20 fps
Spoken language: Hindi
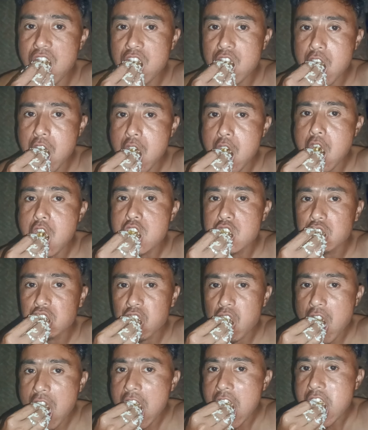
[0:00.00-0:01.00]
अनि अब
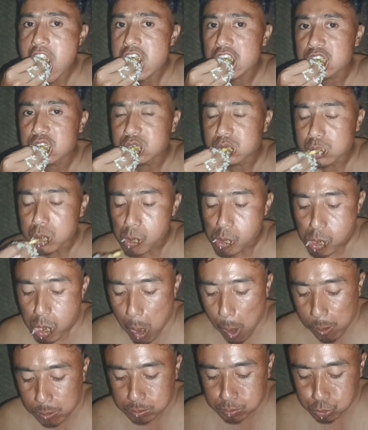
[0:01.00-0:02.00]
ए फर
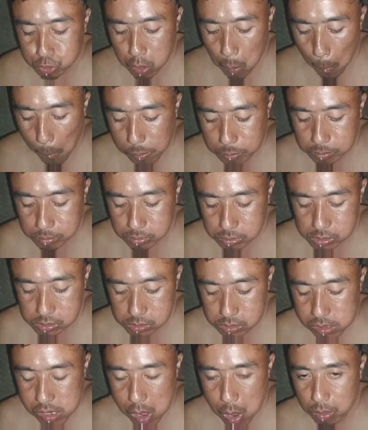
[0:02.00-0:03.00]
जग्गामा ए
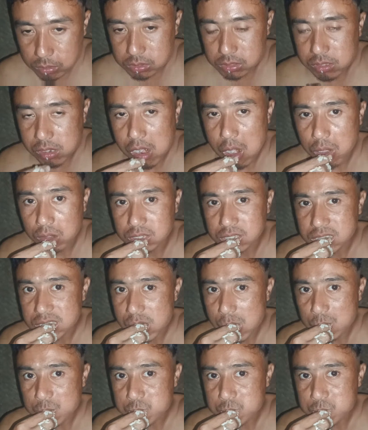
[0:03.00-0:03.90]
आपुङ चाहिँ भन्नुपर्छ